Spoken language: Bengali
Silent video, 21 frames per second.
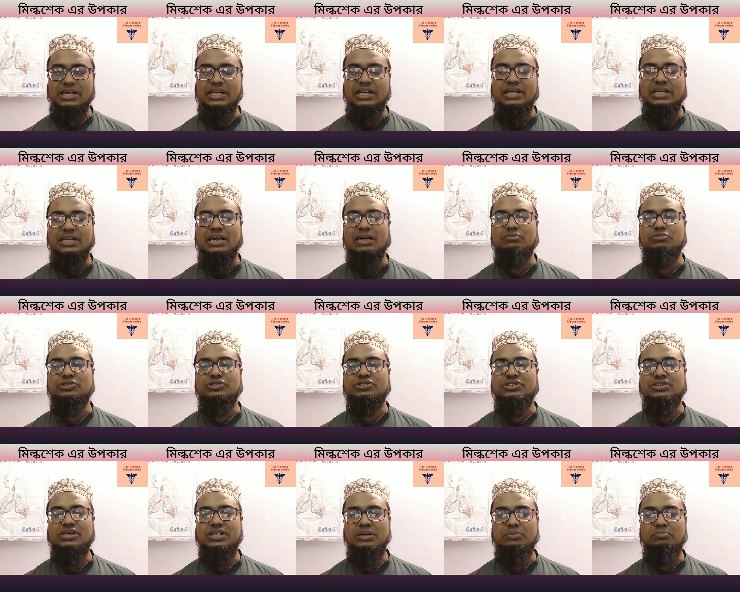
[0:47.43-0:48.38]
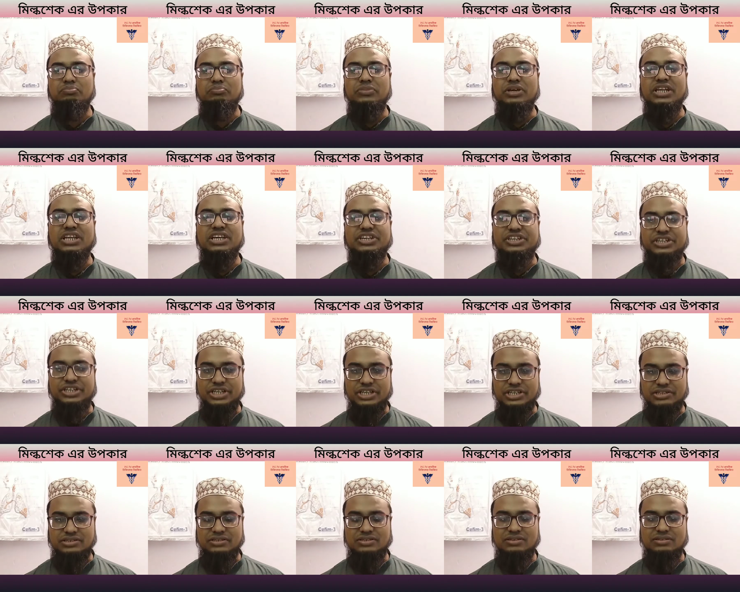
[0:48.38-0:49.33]
এর নাম হচ্ছে
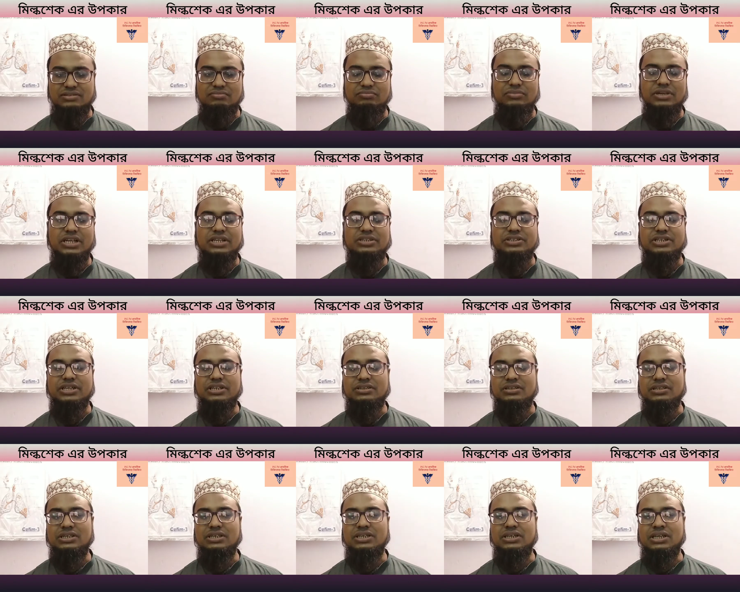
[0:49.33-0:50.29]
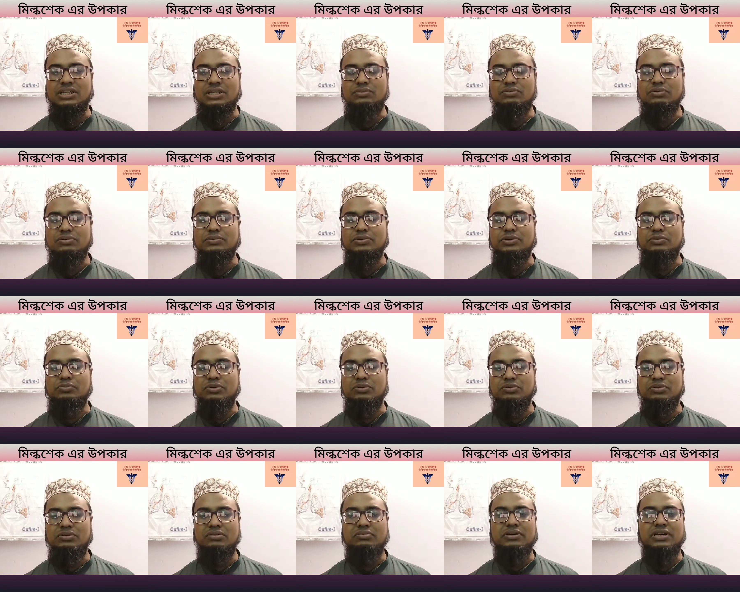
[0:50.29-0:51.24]
মিল্কশেট মিল্কশেটটি ইতিপূর্বে
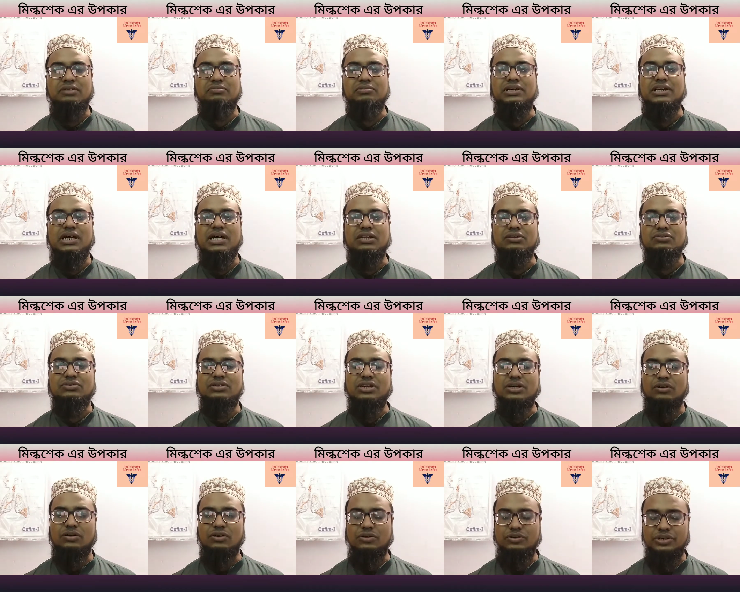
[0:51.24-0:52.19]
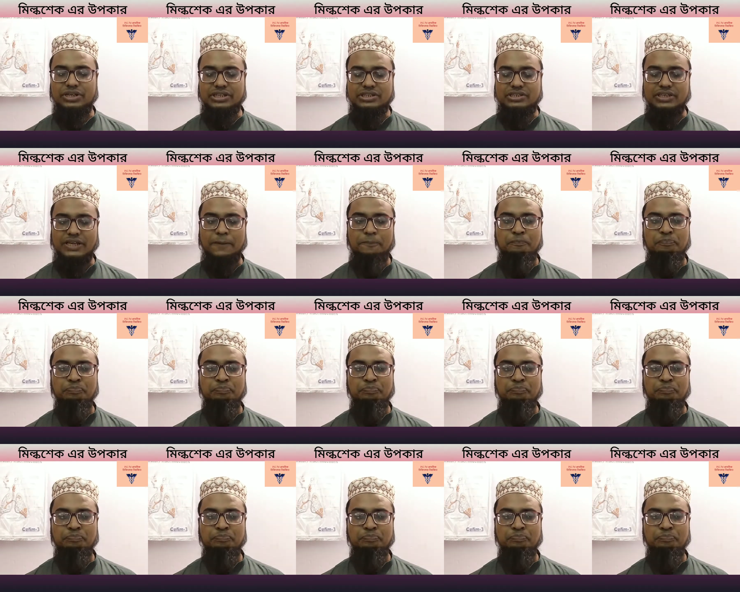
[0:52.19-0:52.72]
বিভিন্নভাবে আলোচনা করা হয়েছে